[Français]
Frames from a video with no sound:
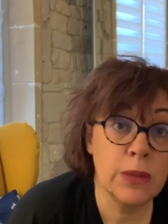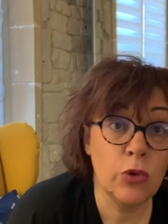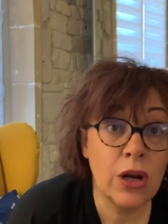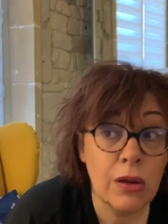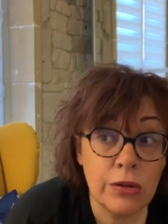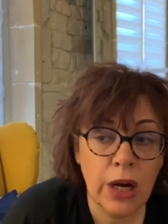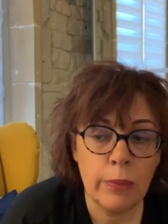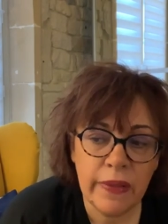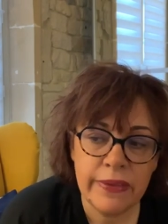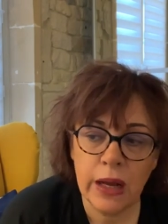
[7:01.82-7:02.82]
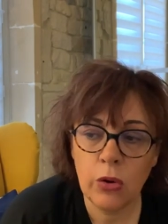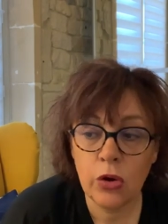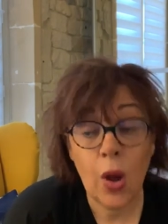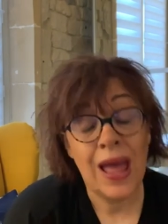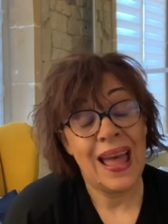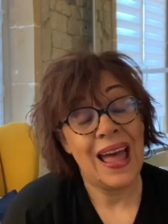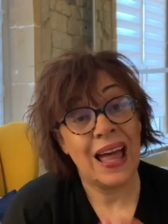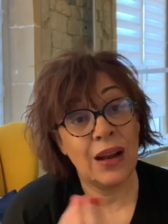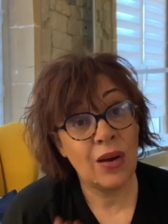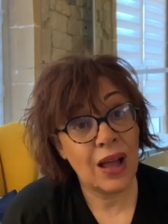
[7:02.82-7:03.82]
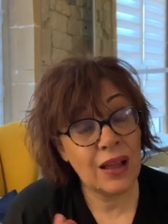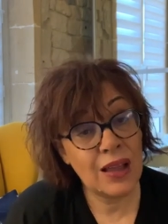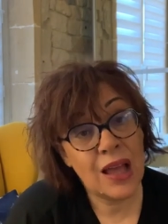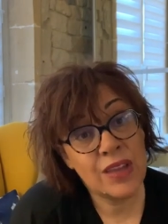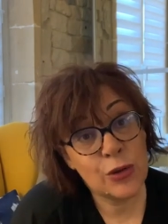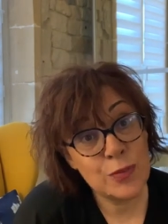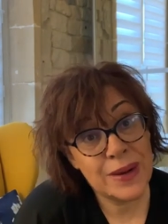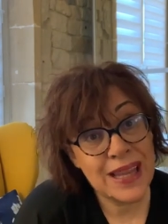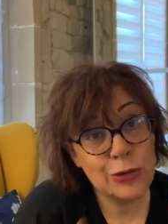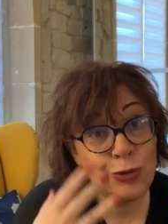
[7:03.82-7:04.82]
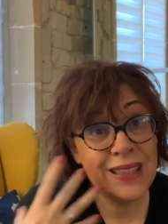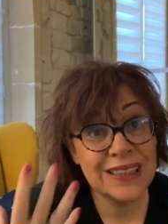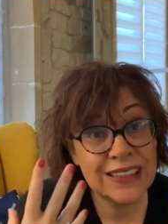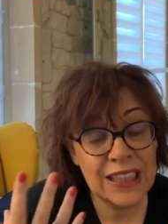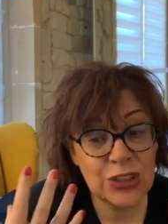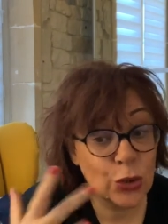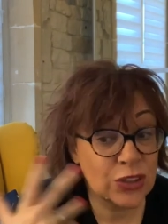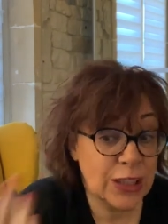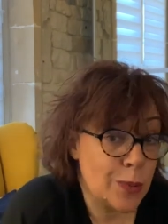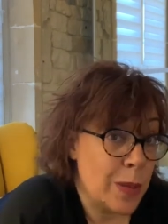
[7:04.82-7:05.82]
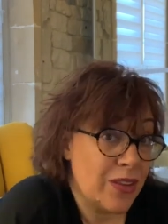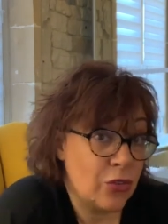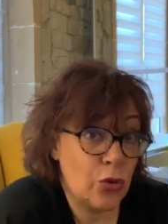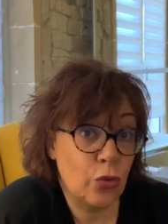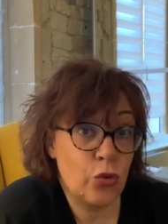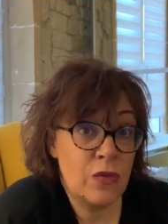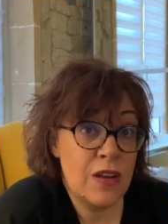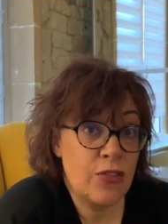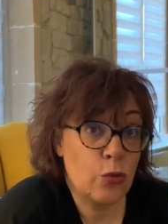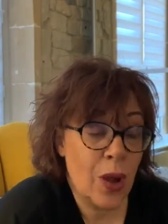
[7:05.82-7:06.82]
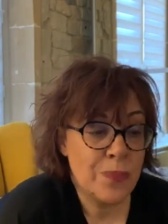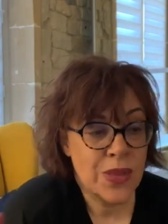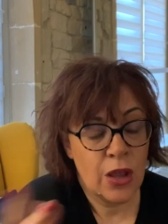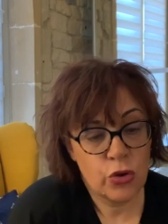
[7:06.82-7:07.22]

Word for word: moi, dans la matière, là encore. Alors, avec une pleine lune, laissez le temps. C'est comme les personnes qui ont suivi le soin.